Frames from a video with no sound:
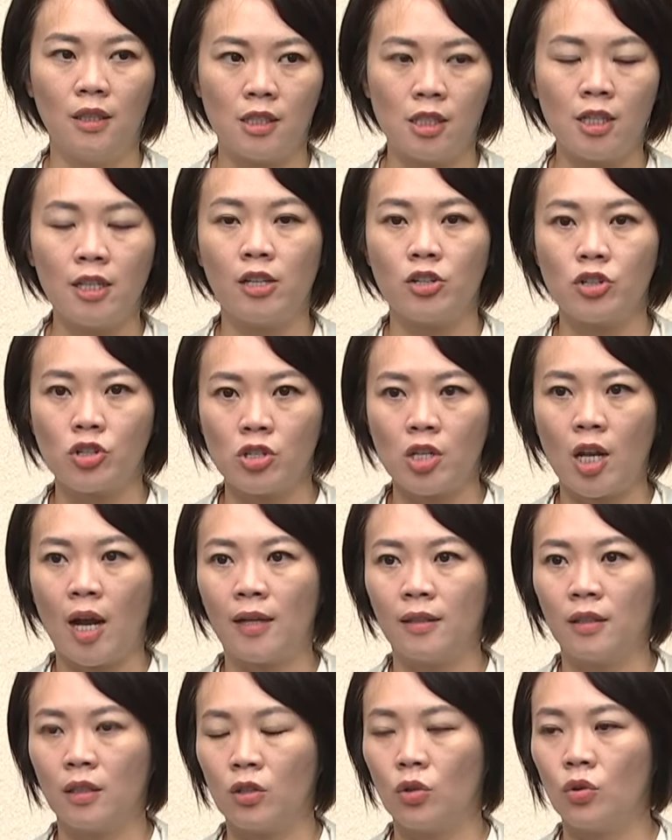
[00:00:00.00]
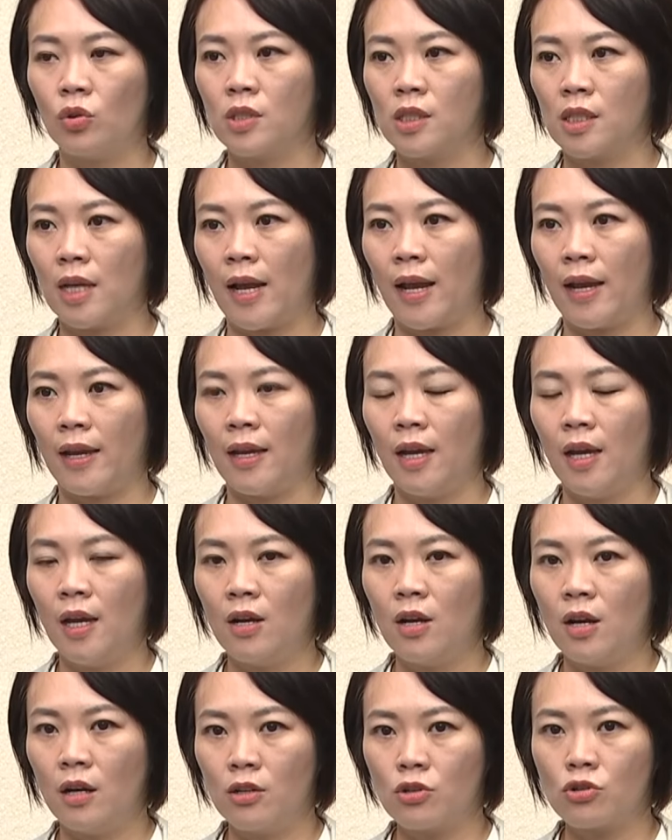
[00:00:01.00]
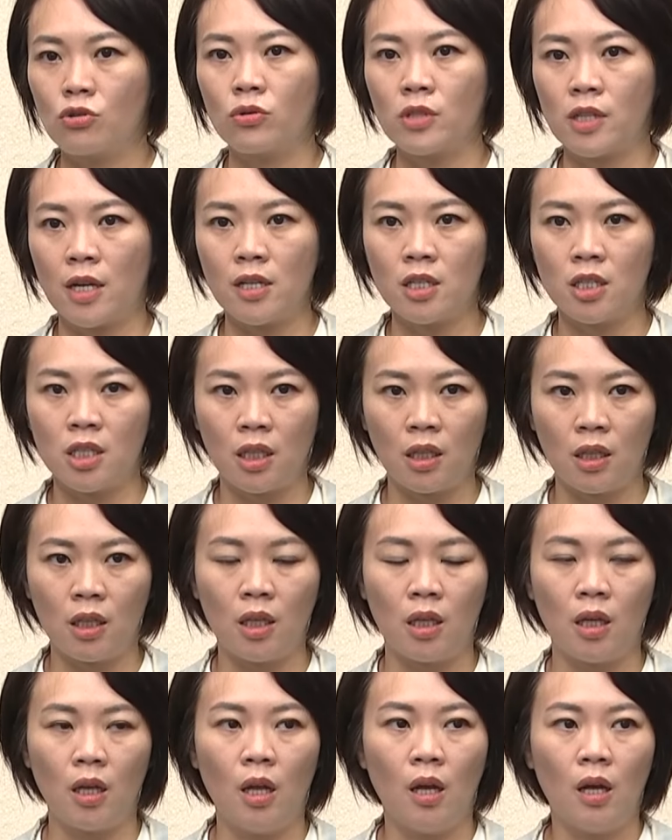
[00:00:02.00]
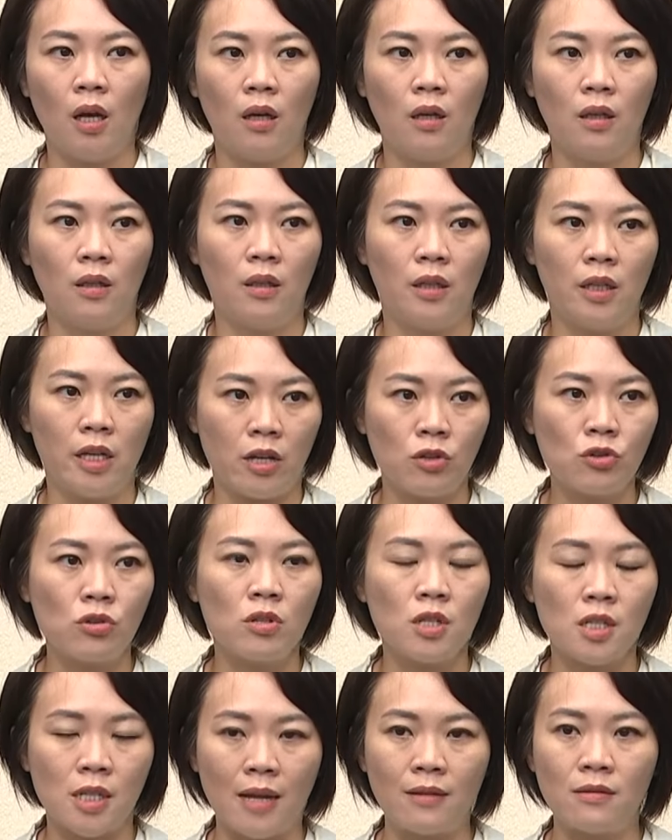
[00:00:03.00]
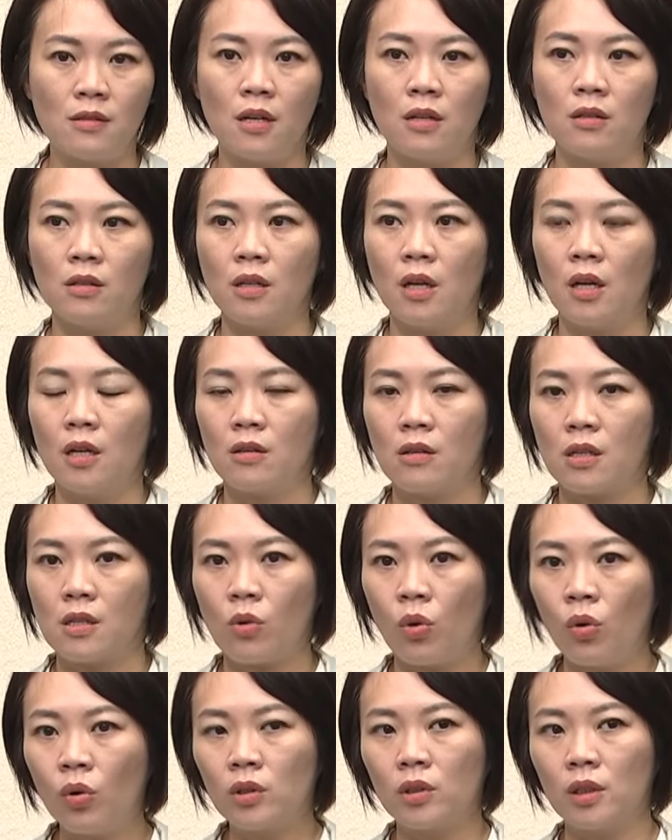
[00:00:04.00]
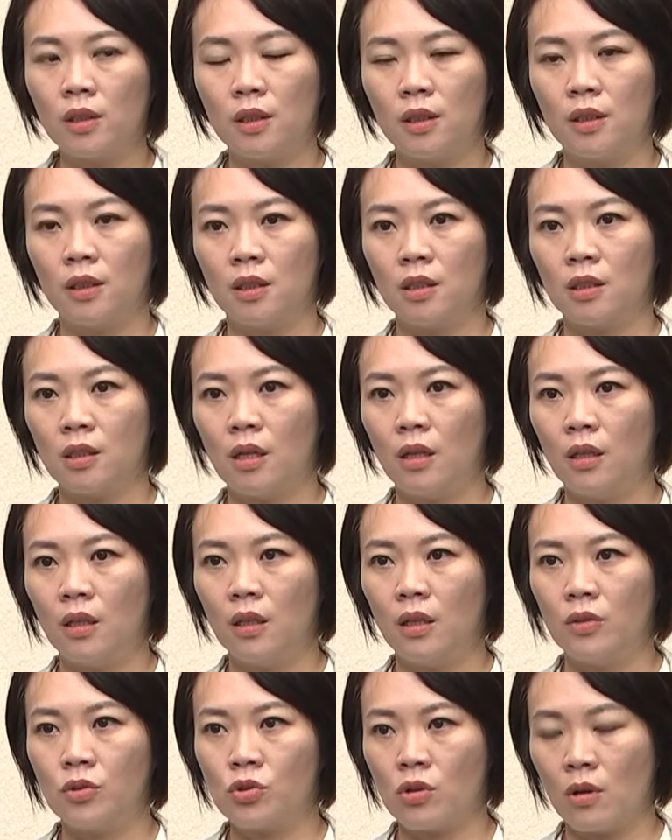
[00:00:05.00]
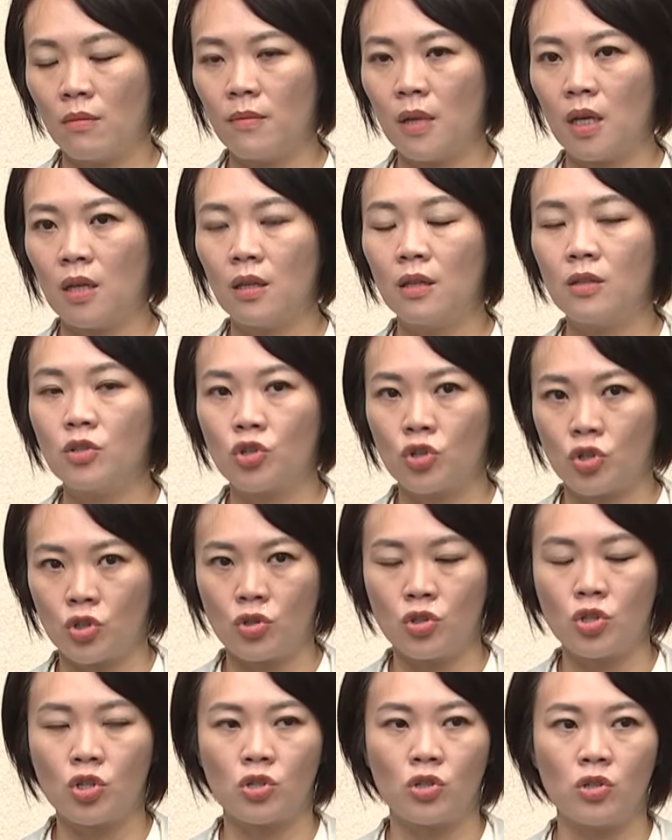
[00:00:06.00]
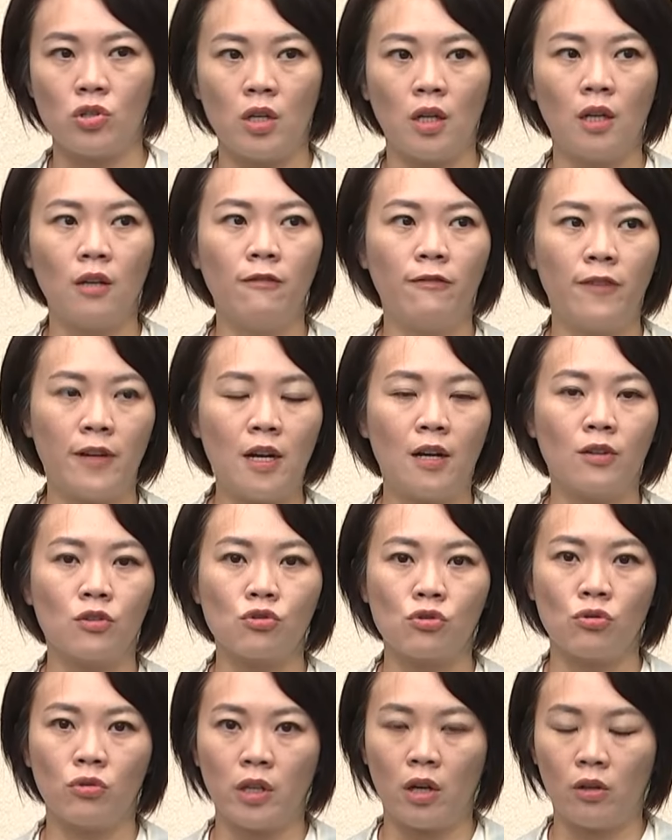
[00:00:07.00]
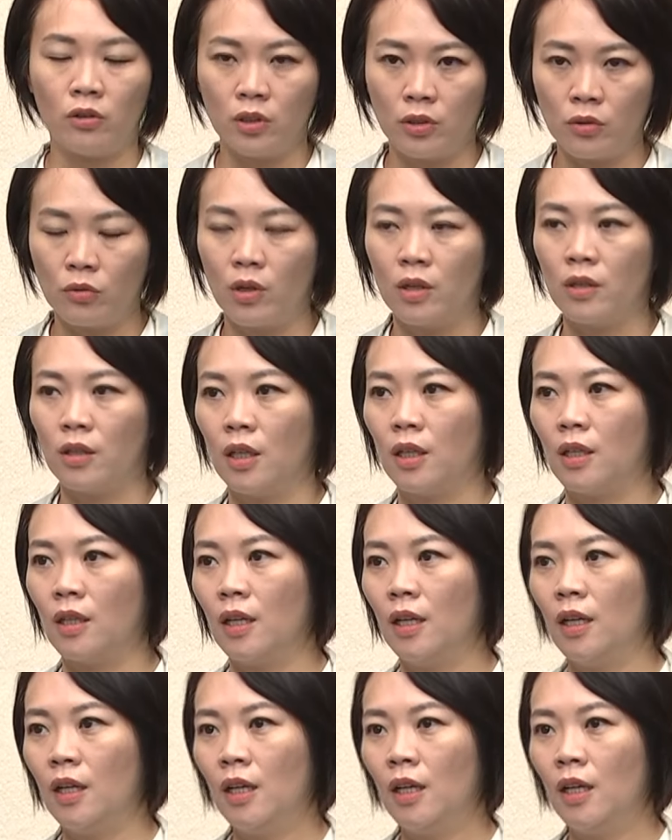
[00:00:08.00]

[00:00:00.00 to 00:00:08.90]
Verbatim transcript: 这也是他能够在呃松山新义呃连续三任获得呃选民的支持一个非常重要的原因。